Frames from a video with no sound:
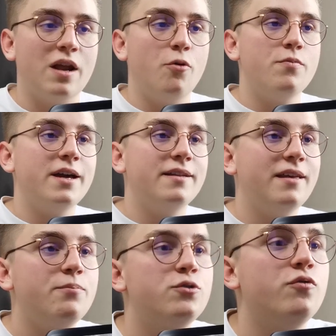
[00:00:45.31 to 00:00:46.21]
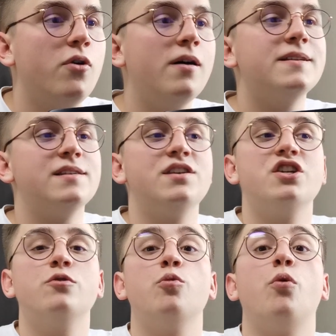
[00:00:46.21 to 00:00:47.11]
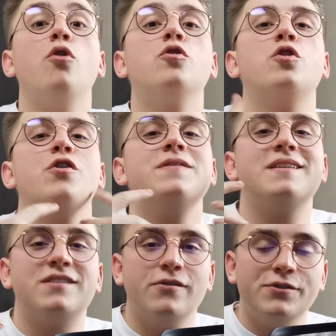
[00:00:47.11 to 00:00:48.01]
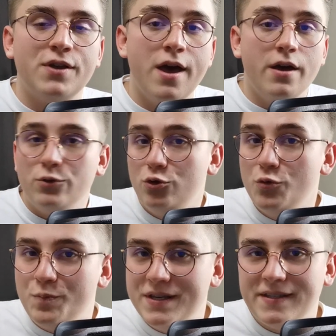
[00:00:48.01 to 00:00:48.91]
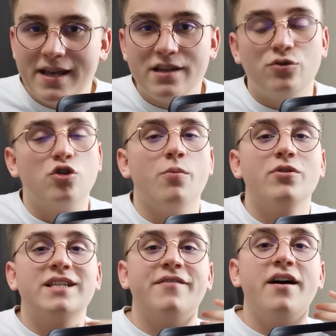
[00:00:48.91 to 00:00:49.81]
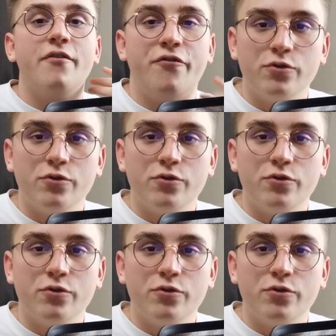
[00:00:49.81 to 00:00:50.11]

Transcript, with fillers: Donc la première étape, tu vois, c'est déjà de prendre connaissance du business, de comment ça va